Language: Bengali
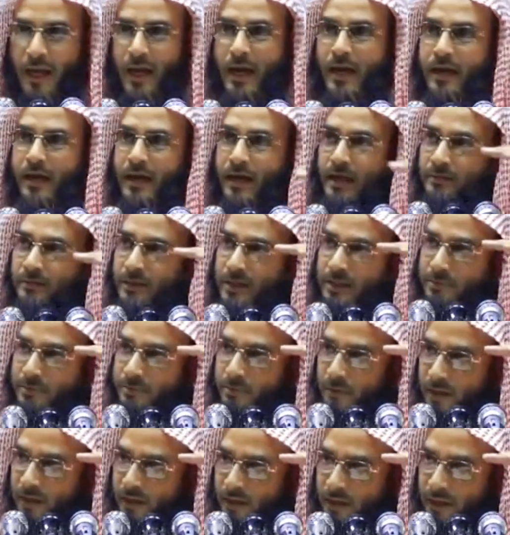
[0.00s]
আর নামাজ
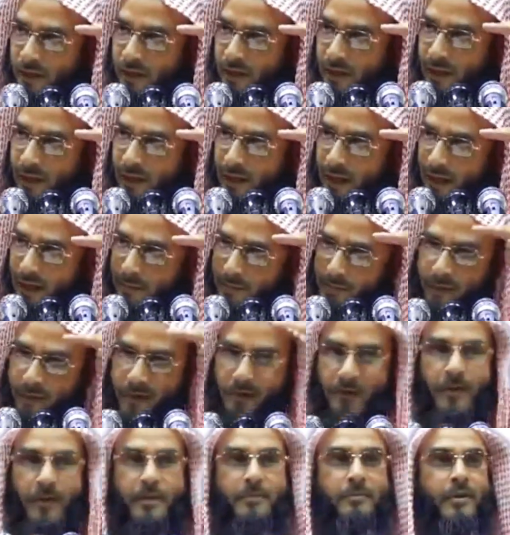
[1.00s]
পড়েন না
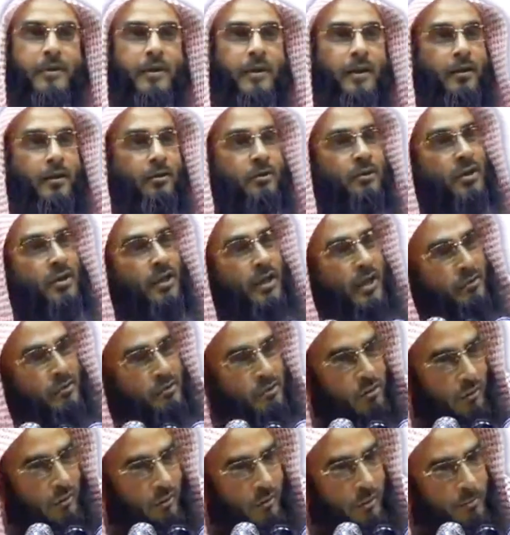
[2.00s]
আপার লেভেলের
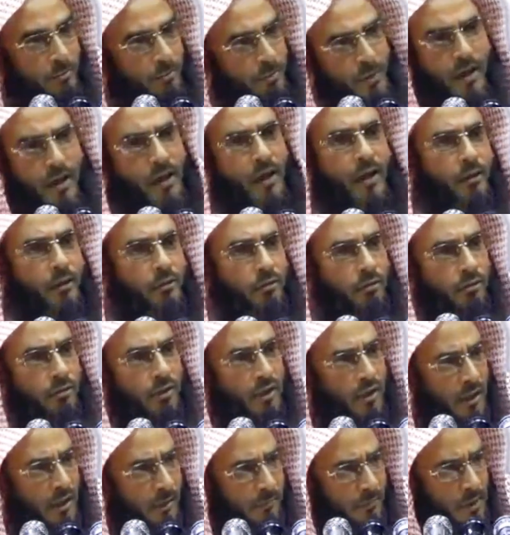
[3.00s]
অধিকাংশ লোক প্রায় লোক
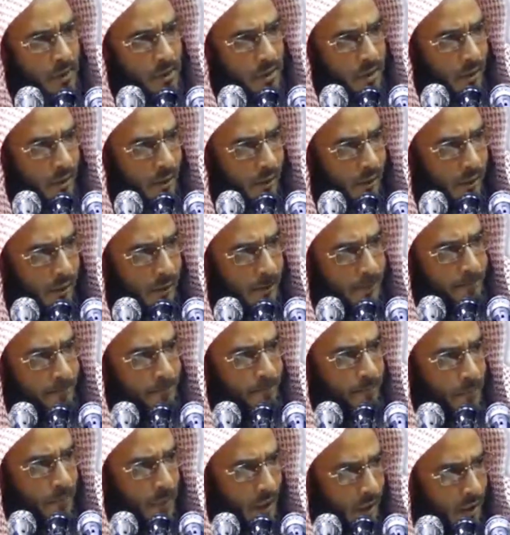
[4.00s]
ইল্লা আল্লাহ
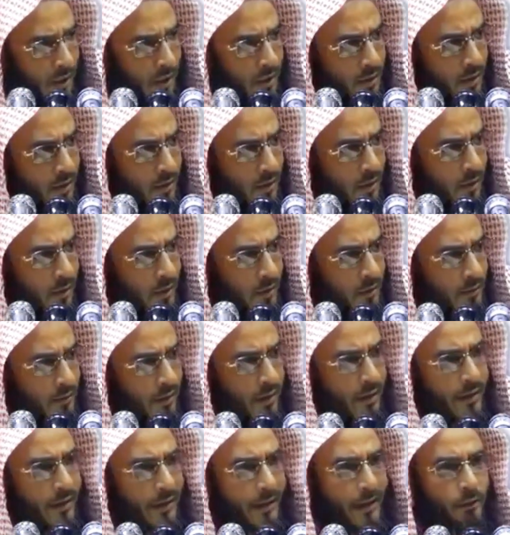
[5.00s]
হ্যাঁ
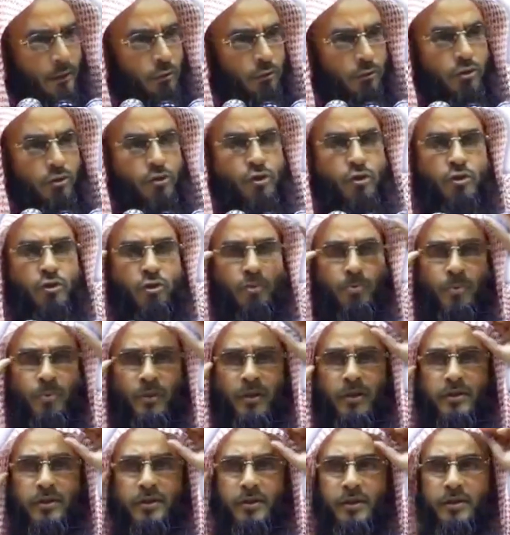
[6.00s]
তারা এত সুখ
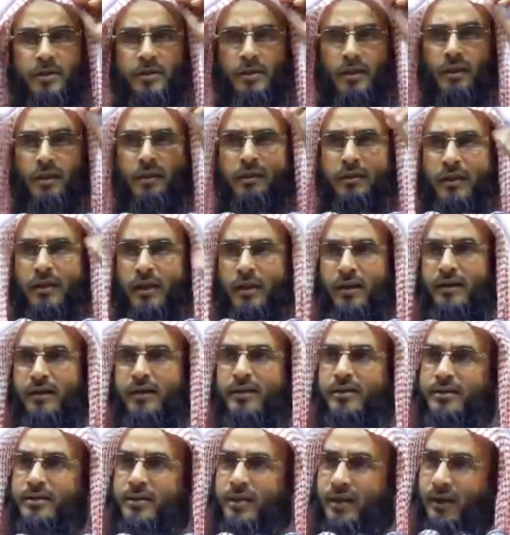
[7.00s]
পেয়েছে যে ইন্নাল
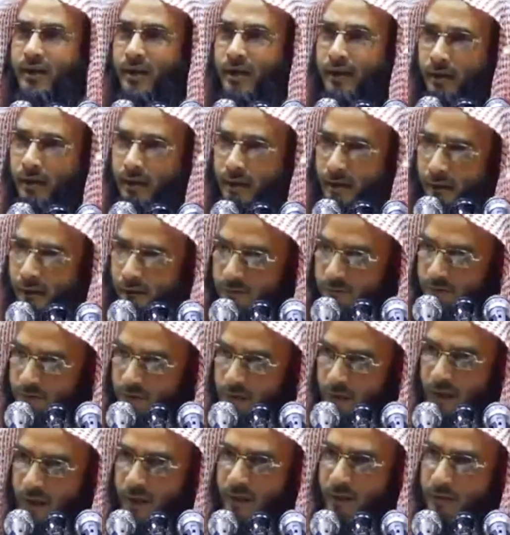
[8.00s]
ইনসান আল্লাহ
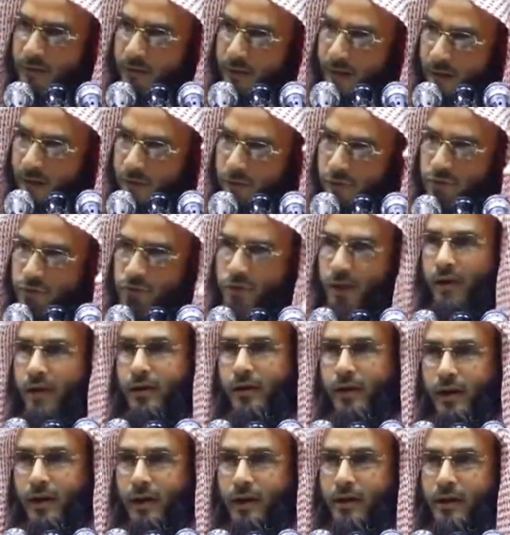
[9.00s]
আর রাহুস্তাক
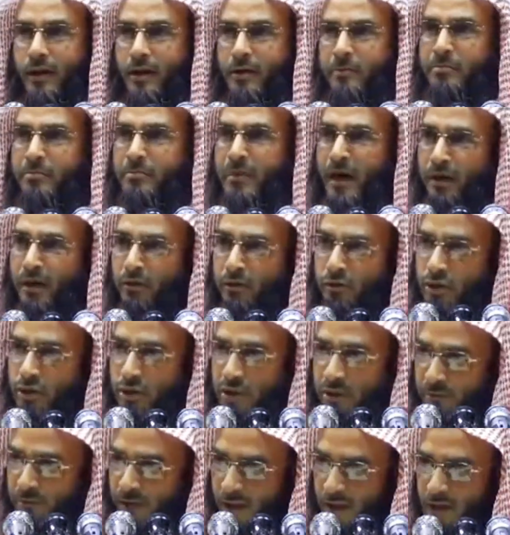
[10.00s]
না মানুষ
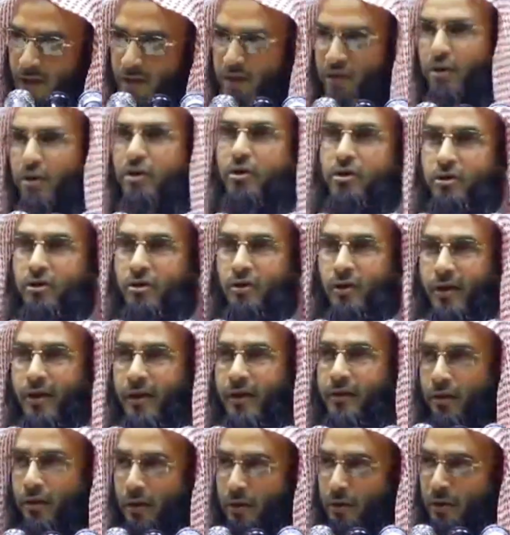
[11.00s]
সীমা লঙ্ঘন করে
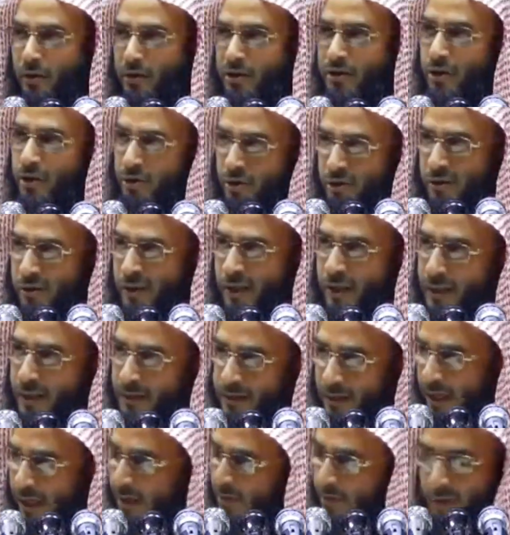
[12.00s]
কখন যখন দেখে
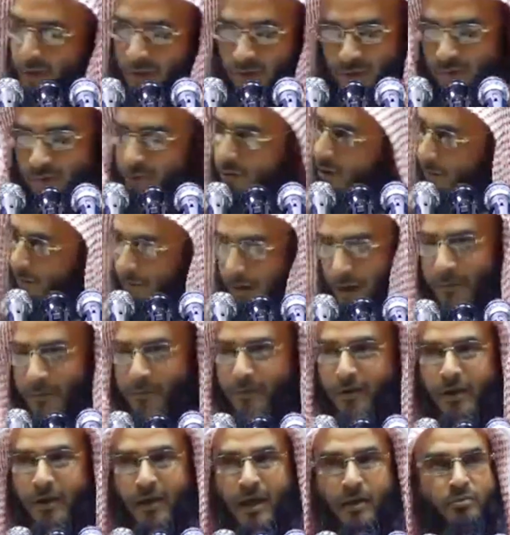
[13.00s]
যে আমার কোনো অভাব
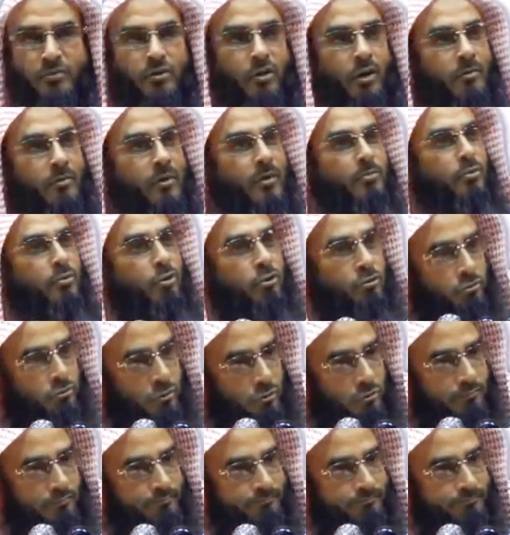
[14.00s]
নেই আমি অভাব মুক্ত